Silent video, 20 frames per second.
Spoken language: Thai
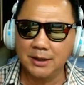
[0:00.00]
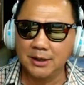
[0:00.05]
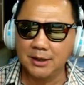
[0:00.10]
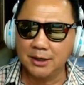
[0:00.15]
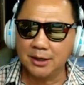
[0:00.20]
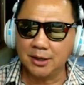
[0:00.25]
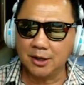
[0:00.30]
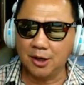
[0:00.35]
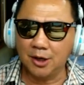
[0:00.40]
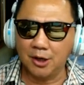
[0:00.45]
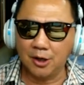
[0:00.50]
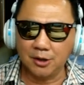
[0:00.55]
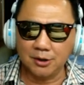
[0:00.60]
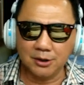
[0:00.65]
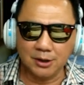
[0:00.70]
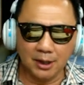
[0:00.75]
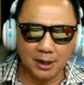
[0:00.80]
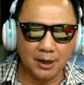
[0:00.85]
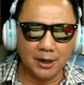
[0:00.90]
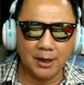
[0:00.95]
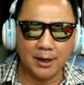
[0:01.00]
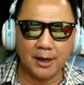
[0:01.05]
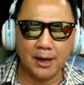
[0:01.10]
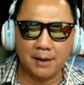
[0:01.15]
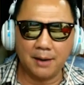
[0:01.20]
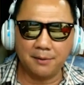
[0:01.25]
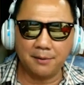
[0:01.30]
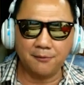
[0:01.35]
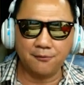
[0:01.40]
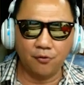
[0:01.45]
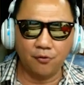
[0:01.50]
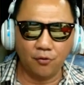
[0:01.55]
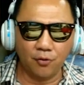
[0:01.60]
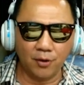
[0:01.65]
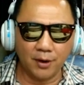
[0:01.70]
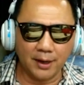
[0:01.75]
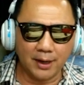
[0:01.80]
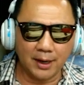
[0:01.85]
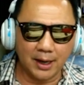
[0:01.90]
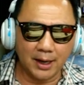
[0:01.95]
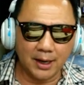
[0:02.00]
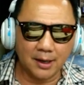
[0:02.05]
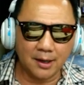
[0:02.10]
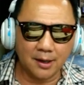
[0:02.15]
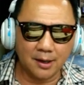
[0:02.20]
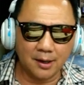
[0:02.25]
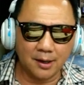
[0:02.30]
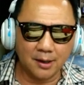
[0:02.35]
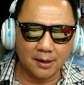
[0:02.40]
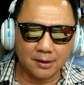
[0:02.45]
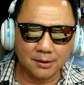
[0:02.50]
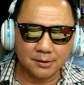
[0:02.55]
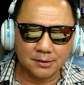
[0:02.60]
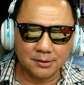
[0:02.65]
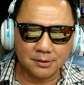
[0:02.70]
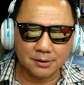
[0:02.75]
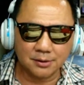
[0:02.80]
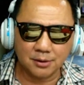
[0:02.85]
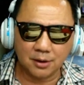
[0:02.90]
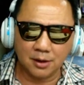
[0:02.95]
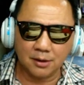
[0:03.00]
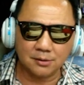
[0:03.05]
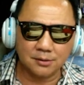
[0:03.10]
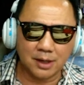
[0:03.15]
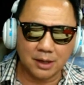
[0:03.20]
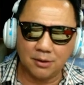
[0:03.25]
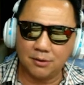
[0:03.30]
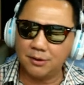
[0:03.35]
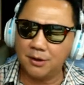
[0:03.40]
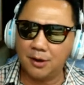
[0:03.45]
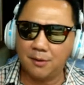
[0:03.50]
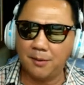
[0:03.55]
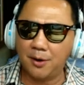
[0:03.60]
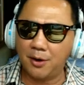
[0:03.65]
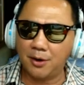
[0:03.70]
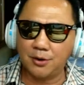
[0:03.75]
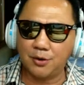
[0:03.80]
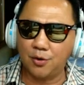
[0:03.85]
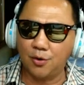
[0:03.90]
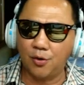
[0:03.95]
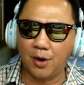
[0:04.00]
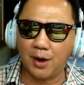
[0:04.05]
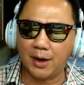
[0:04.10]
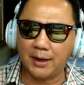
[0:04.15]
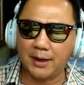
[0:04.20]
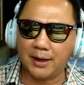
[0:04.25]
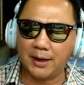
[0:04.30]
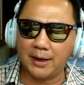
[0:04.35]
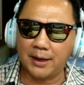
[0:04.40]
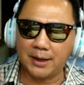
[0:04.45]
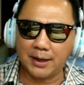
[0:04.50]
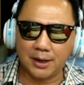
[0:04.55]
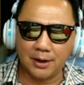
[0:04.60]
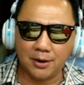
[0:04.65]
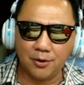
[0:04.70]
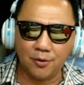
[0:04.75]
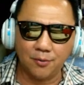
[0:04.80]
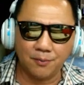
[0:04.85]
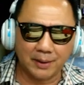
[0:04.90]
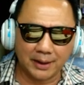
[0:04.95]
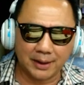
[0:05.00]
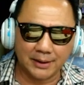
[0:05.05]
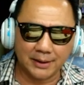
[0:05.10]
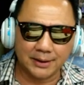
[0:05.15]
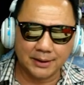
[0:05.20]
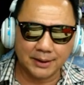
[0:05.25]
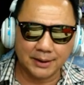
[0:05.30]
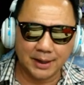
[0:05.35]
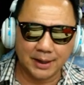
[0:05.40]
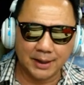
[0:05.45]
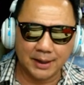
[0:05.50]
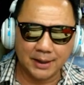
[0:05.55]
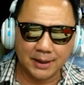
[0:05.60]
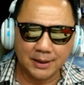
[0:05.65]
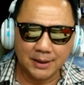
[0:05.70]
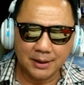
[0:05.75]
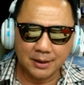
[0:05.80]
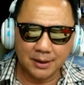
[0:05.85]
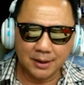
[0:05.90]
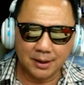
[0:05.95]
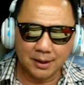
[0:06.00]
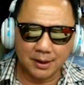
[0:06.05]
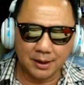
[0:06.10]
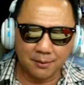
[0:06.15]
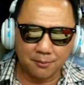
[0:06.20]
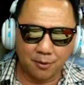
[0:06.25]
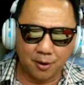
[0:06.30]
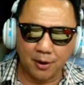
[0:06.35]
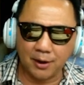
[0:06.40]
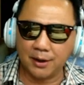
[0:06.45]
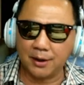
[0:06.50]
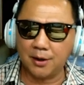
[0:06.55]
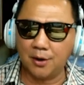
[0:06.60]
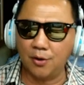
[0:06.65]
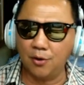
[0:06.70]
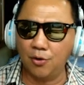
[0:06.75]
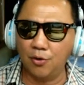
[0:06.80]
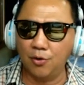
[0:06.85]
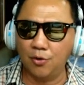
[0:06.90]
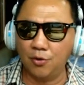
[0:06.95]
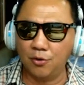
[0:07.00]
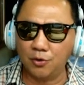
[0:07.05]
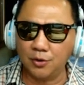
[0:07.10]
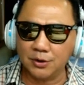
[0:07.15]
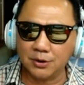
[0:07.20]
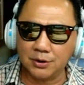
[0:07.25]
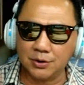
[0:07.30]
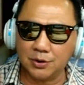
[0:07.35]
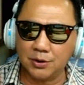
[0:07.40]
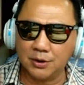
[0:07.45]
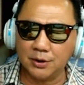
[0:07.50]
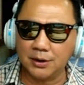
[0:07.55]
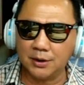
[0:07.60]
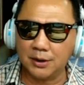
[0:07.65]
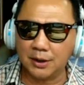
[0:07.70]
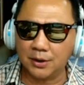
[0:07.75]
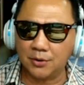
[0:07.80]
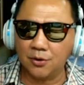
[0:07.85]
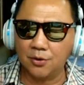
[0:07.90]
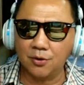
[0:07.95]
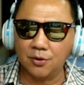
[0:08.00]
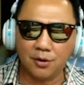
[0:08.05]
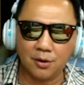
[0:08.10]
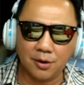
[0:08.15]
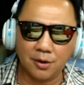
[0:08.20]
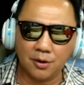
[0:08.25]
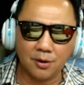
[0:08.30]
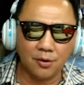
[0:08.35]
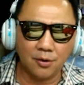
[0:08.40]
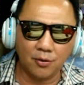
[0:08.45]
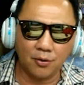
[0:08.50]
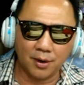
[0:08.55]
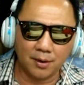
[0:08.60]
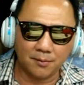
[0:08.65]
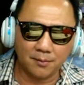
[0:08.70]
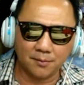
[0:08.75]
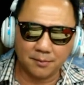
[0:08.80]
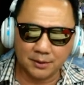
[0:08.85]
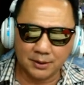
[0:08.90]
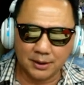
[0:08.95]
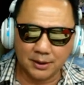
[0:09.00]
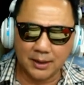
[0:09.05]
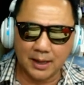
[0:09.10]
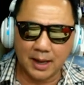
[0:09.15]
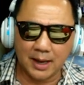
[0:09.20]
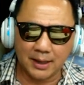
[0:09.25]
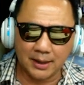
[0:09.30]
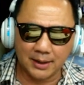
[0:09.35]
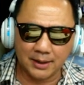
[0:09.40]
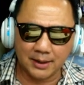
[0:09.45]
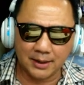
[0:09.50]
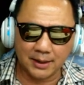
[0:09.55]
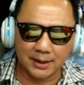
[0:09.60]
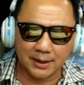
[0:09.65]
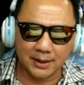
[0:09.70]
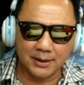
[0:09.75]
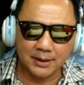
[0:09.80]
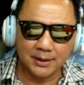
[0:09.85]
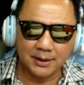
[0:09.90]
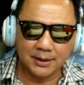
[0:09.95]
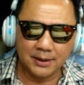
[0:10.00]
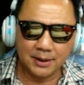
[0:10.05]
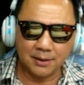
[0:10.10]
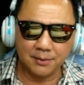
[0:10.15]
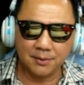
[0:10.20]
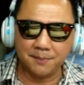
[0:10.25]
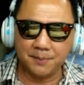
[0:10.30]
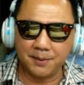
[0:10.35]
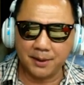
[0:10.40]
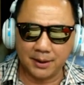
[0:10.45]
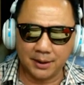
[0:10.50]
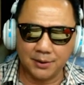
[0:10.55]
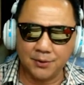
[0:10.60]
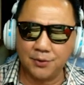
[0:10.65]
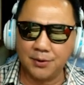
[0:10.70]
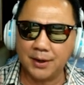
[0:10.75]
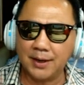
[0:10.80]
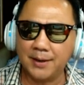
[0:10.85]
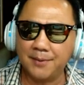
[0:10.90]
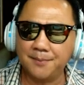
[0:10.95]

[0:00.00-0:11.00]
ก็เยอะเลยนะฮะเป็นฝูงเลยนะฮะก็ก็นักท่องเที่ยวไม่ค่อยกลัวกันนะฮะเขาลงไปเลยนะฮะก็พอเห็นเขาลงคนคนอื่นเห็นคนลงก็ลงกันเยอะแยะเลยนะฮะเดี๋ยวจะเปิดให้ดูนะครับ